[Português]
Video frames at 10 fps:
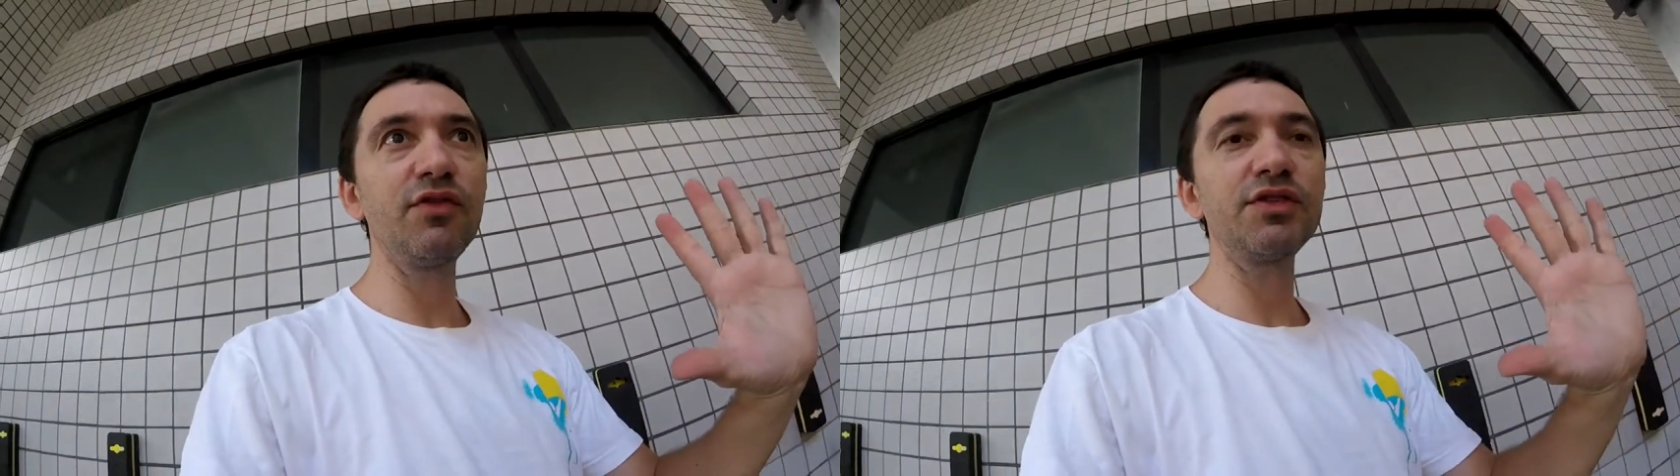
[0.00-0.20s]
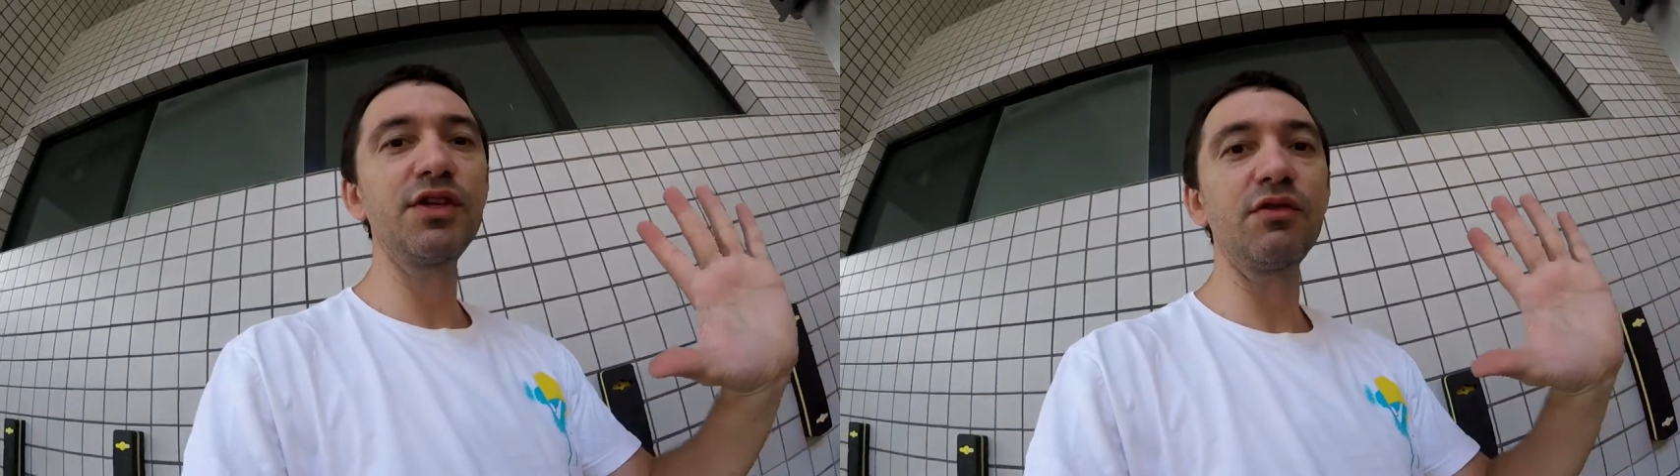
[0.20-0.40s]

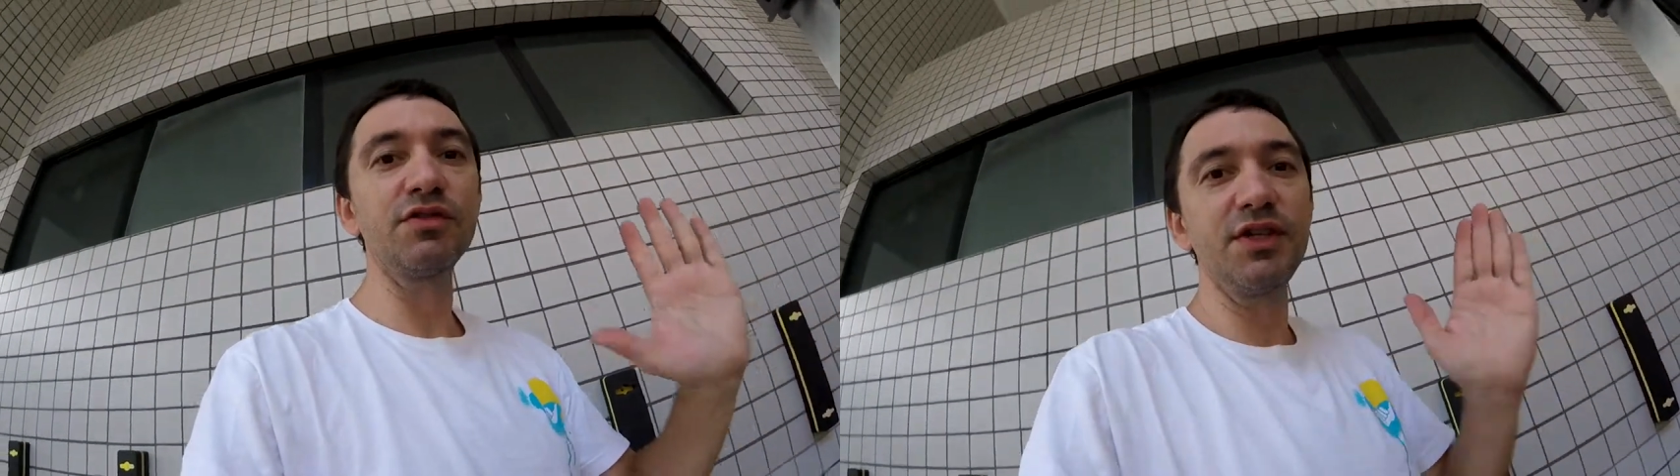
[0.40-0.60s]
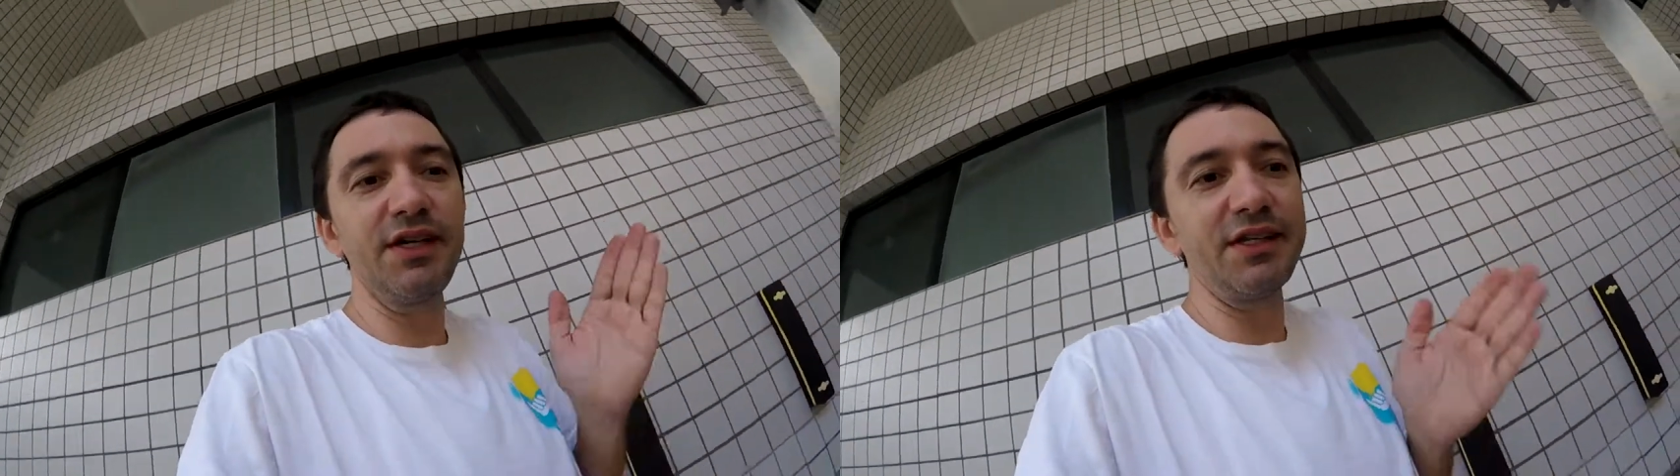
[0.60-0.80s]
você
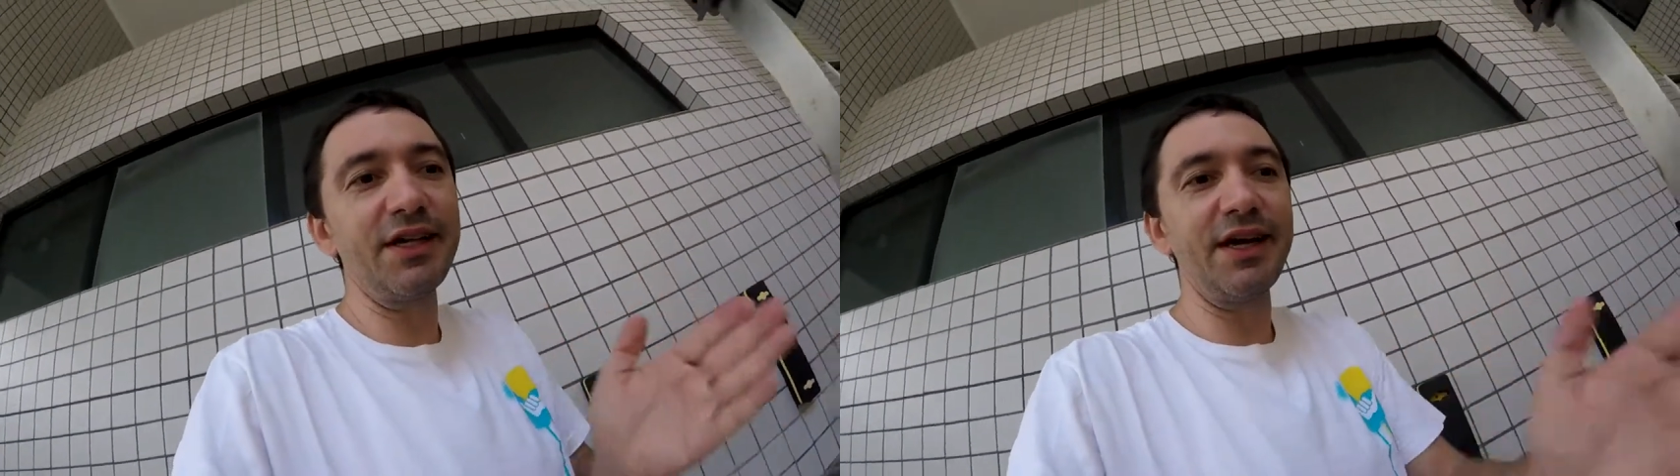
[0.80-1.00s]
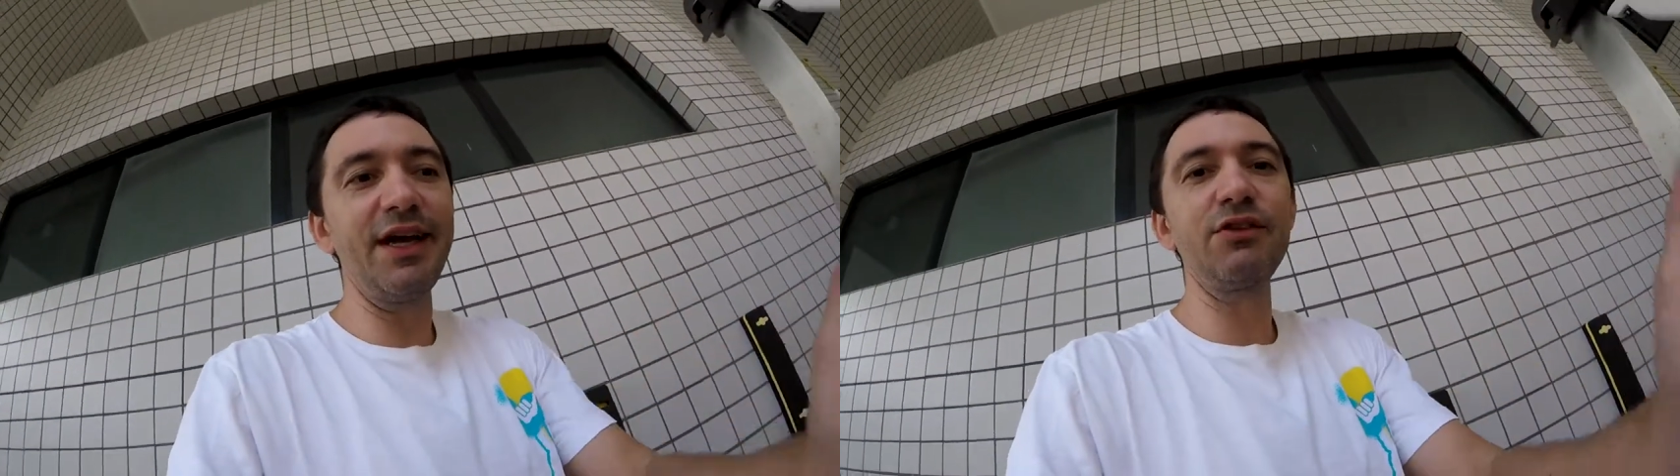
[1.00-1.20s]
consiga
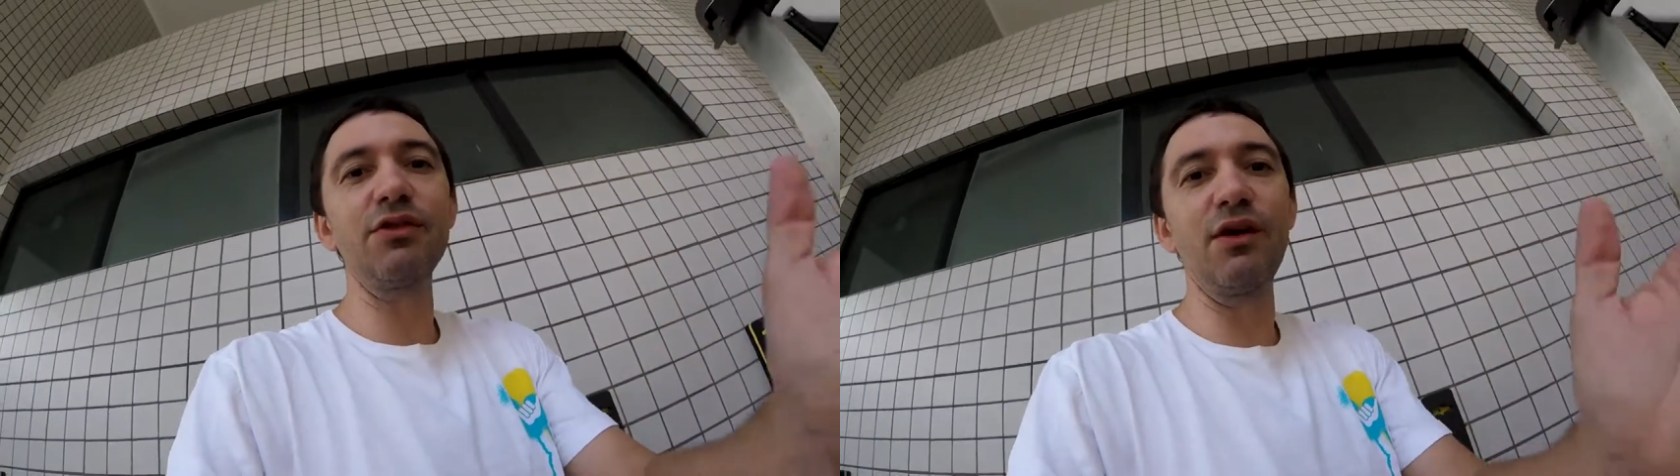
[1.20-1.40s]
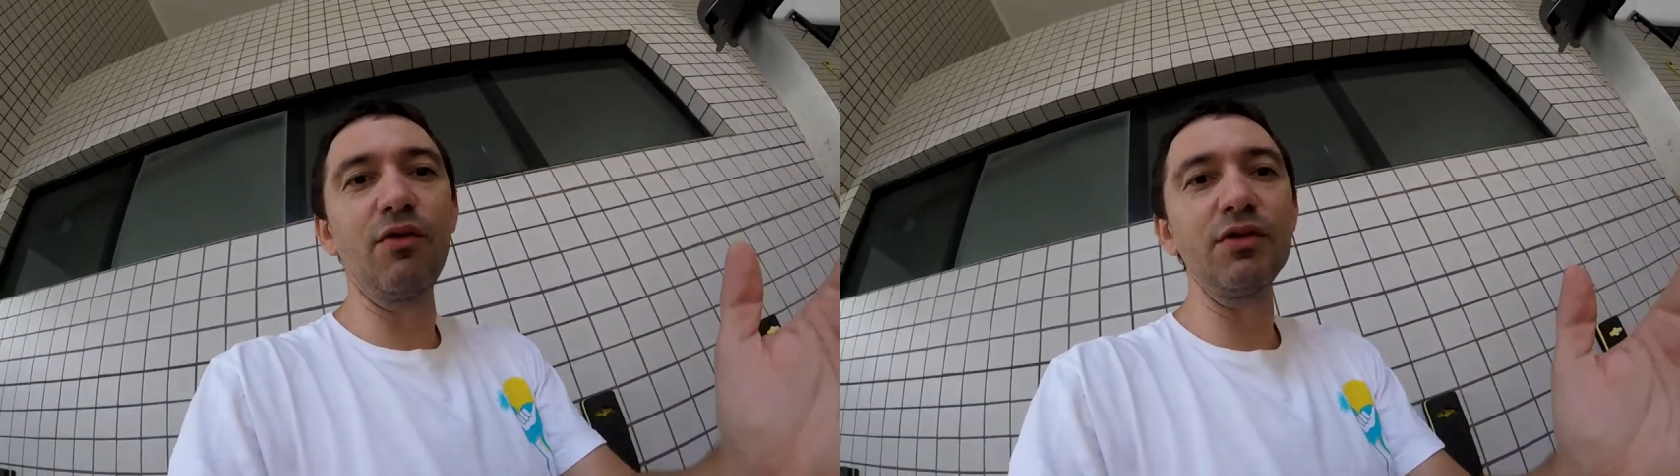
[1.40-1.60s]
entrar reto
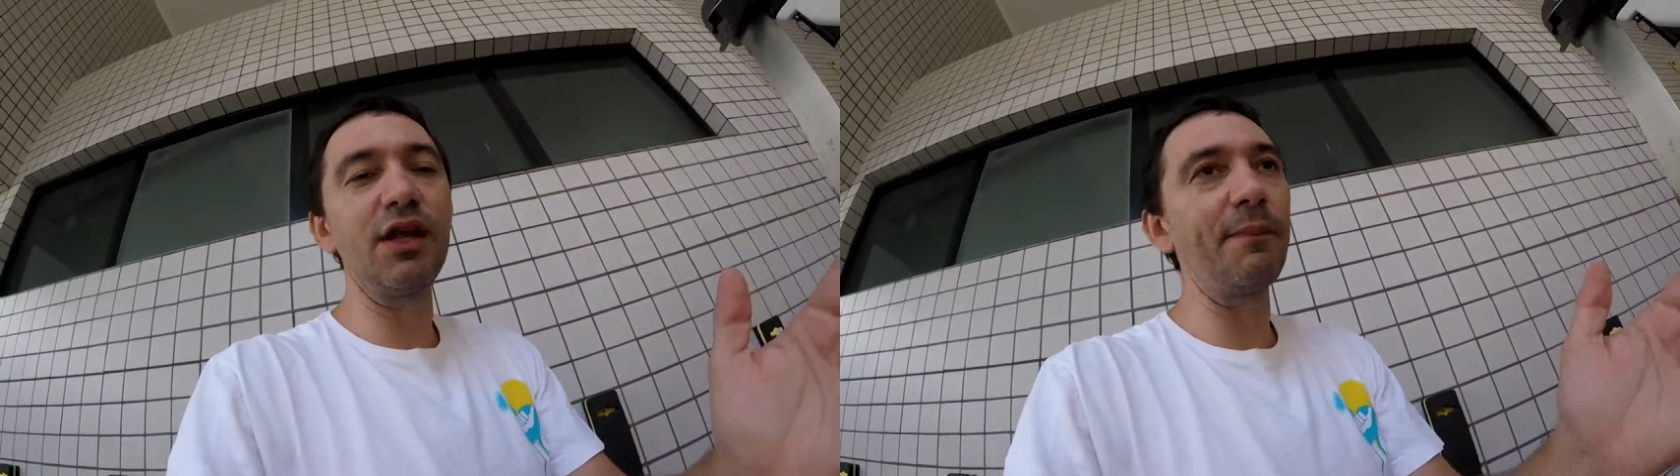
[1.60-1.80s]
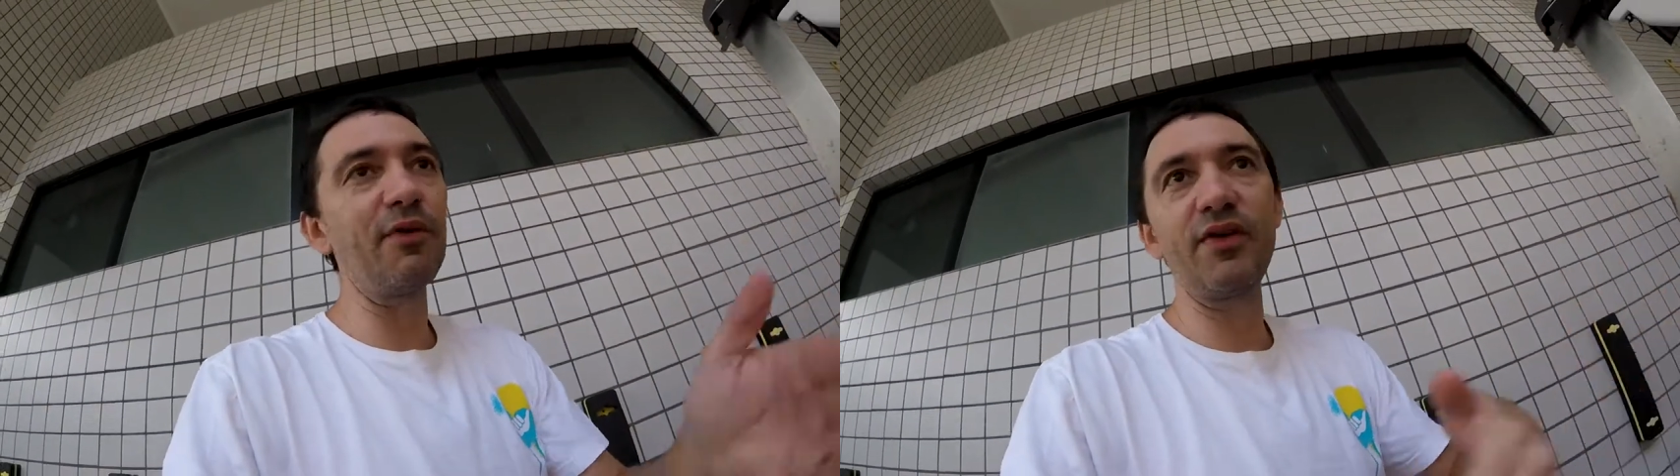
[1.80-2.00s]
na onda
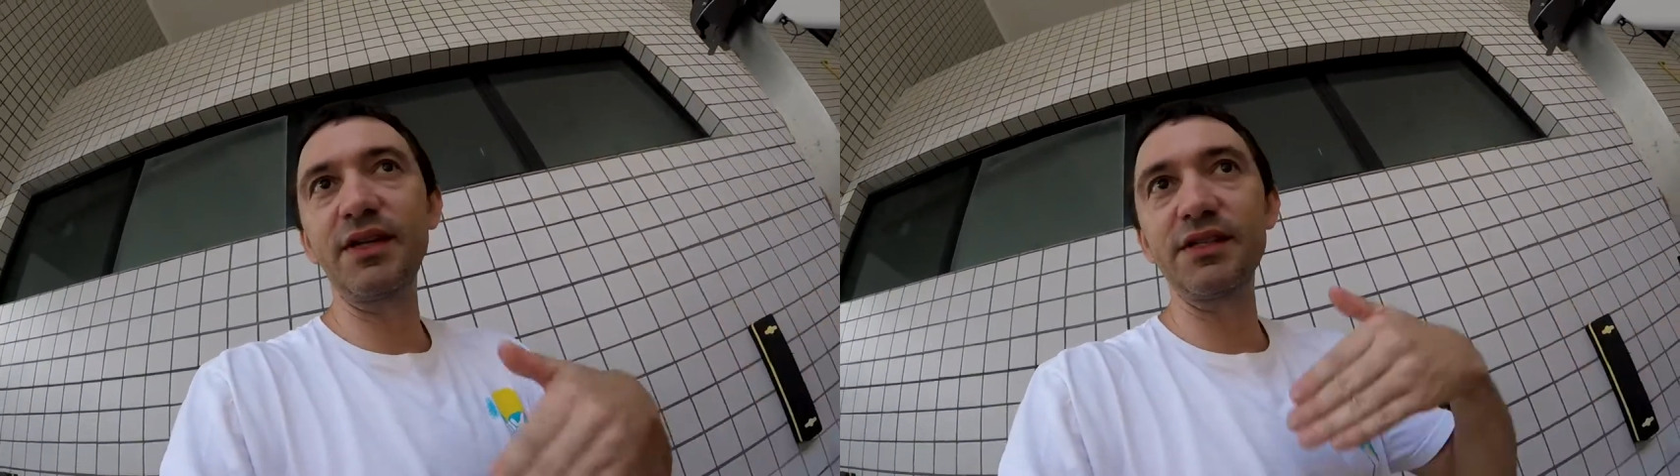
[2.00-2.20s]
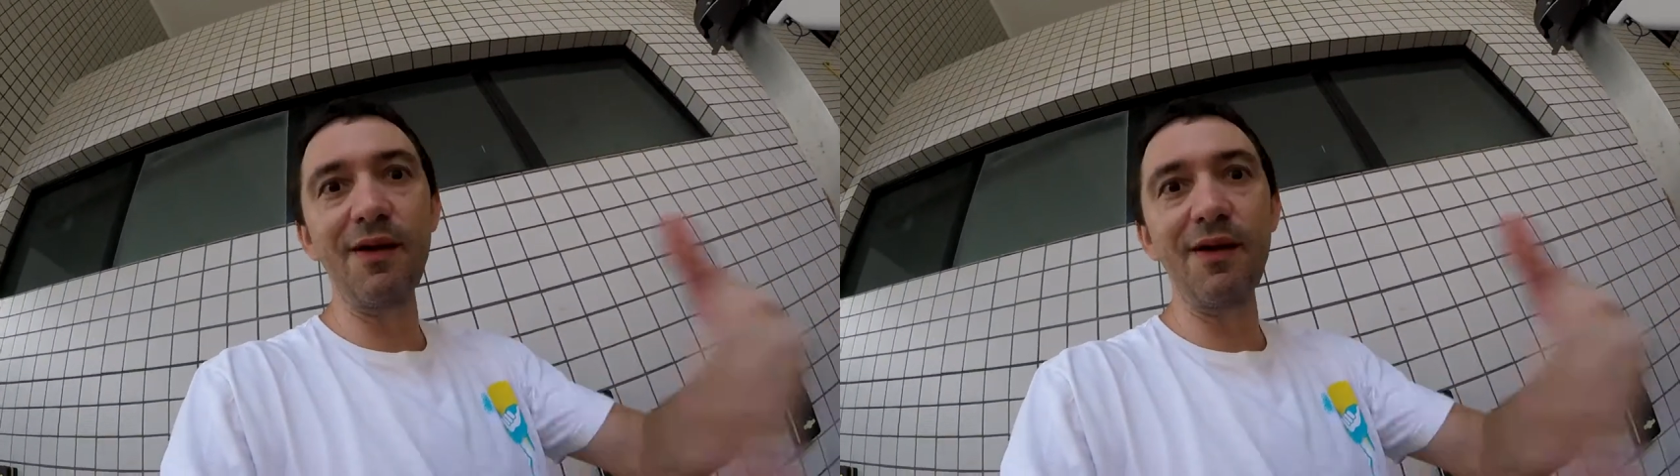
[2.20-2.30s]
e aproveitar